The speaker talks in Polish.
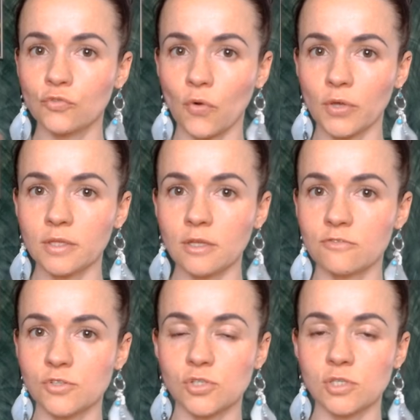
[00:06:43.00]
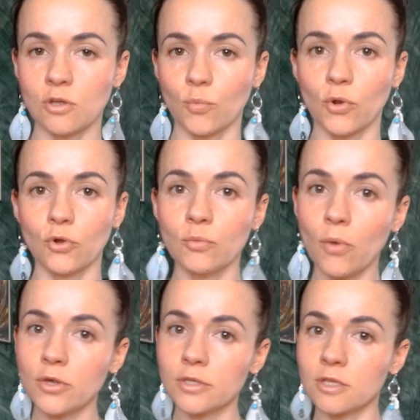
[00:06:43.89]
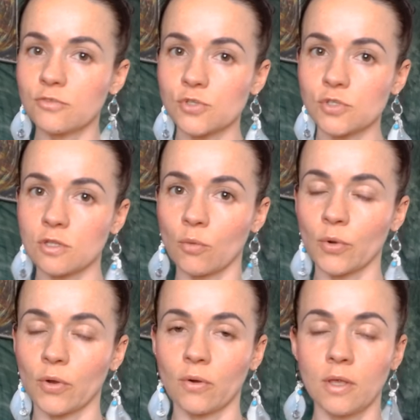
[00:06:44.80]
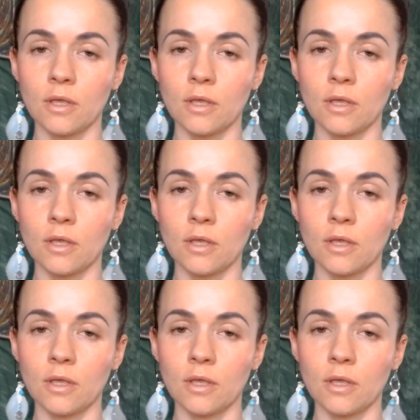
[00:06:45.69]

Twoje najwyższe dobro i moje najwyższe dobro.